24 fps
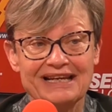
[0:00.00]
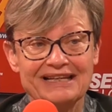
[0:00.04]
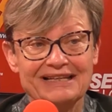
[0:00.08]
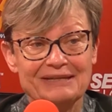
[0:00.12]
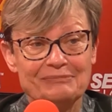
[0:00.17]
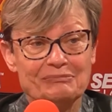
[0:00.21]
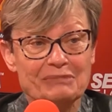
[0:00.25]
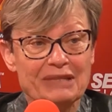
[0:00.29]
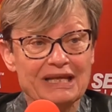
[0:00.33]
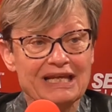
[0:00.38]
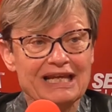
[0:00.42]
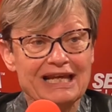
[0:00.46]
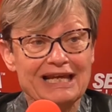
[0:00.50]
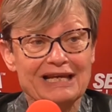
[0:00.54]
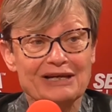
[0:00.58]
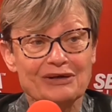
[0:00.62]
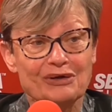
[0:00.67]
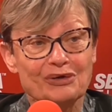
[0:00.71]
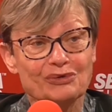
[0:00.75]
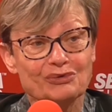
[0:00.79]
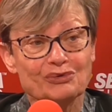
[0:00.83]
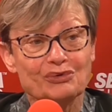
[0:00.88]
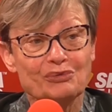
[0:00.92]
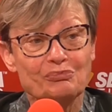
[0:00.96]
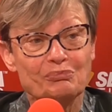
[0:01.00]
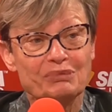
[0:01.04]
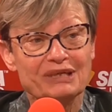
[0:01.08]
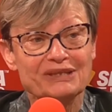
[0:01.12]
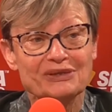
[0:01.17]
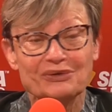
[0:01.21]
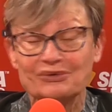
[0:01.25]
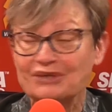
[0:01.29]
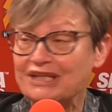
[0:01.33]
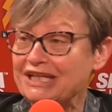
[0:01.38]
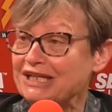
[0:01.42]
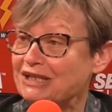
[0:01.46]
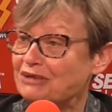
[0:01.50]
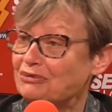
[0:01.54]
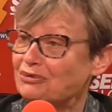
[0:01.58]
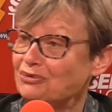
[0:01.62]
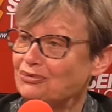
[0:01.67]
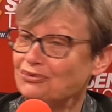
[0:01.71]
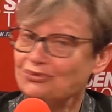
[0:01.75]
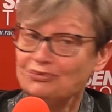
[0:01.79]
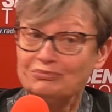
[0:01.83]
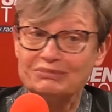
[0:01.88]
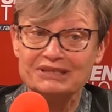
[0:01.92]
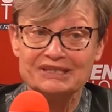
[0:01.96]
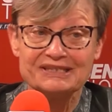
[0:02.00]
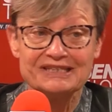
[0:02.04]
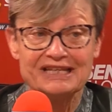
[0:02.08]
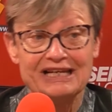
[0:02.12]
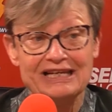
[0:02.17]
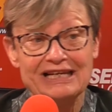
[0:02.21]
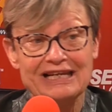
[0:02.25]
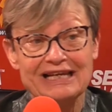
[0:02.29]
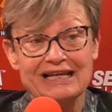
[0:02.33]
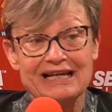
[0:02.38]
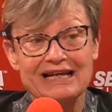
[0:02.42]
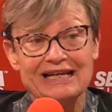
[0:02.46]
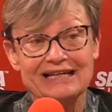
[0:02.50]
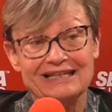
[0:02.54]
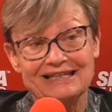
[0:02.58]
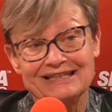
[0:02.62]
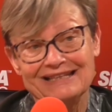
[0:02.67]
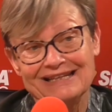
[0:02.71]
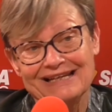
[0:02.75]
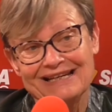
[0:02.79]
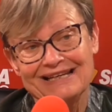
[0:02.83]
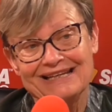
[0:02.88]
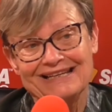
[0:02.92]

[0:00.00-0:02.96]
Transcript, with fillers: Elle ne elle rentre pas dans les clous parce qu'elle elle,